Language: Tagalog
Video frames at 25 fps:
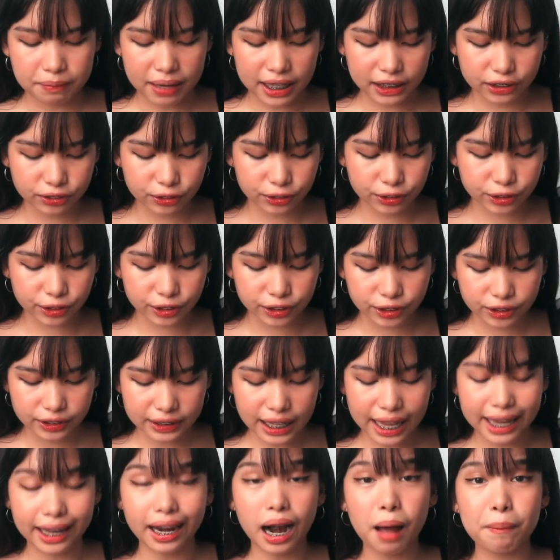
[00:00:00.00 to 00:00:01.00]
Medyo
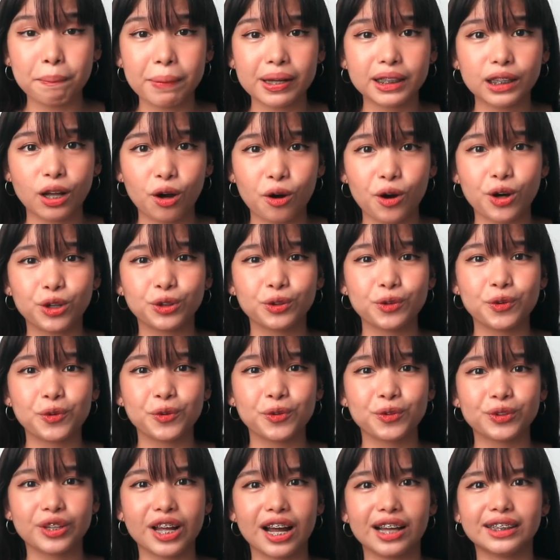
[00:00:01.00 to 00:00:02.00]
nahirapan ako nung
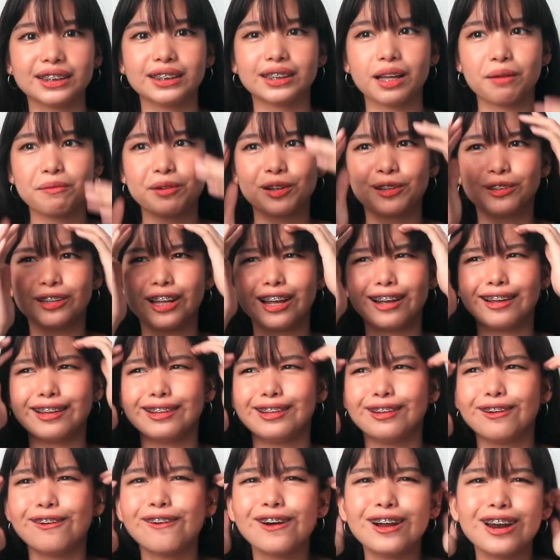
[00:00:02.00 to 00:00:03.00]
una. sabi ko, like,
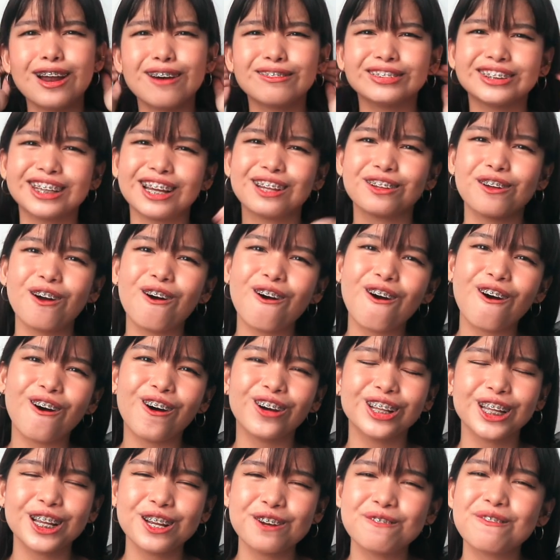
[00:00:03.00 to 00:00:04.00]
hindi ko alam saan ko
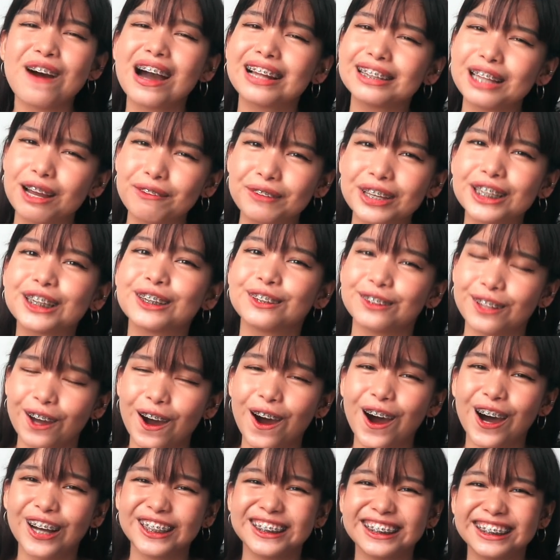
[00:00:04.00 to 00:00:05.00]
kukunin yung mga damit doon.